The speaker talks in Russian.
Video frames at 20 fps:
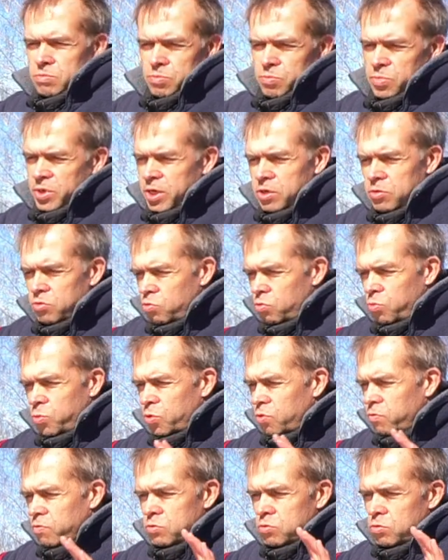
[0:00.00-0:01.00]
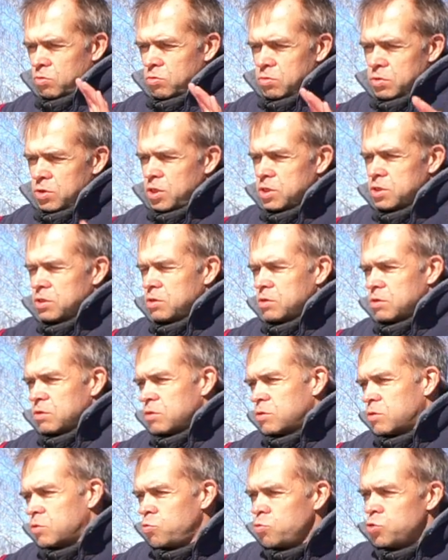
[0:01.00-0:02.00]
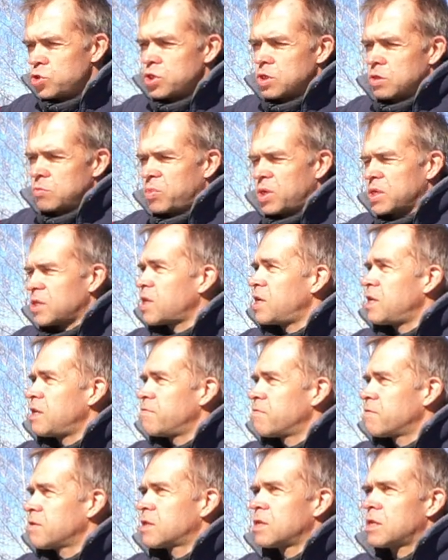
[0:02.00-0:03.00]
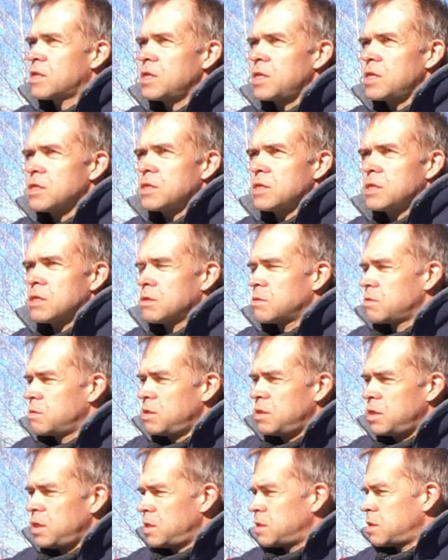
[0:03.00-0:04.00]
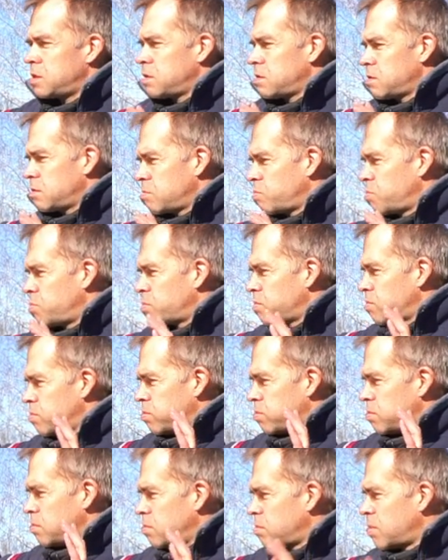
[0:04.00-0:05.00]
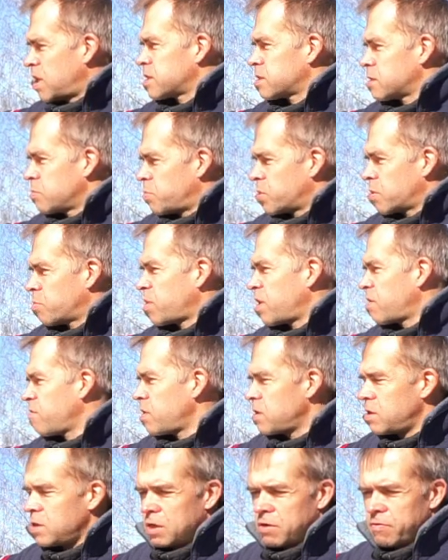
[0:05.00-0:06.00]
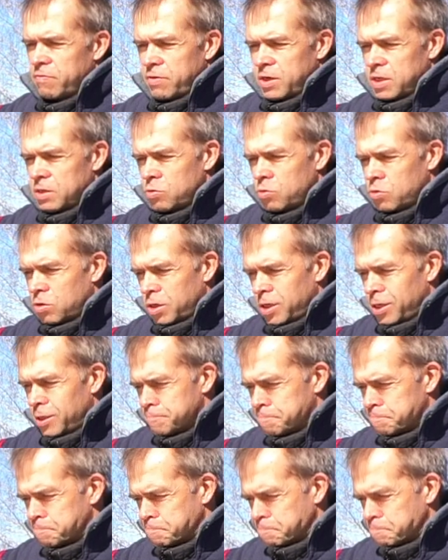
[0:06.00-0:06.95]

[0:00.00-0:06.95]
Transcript: По этому поводу есть куча баталий в интернете, есть масса проповедников, которые